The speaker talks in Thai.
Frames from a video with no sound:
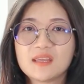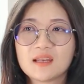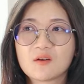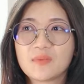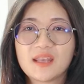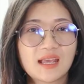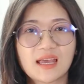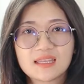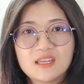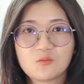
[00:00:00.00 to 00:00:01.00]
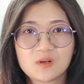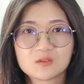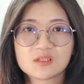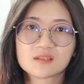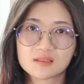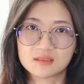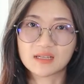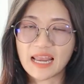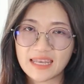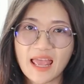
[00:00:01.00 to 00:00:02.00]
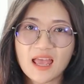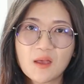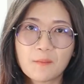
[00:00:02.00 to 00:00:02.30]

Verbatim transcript: ที่เราไม่ได้คาดคิดว่าเราจะเจออันเนี้ย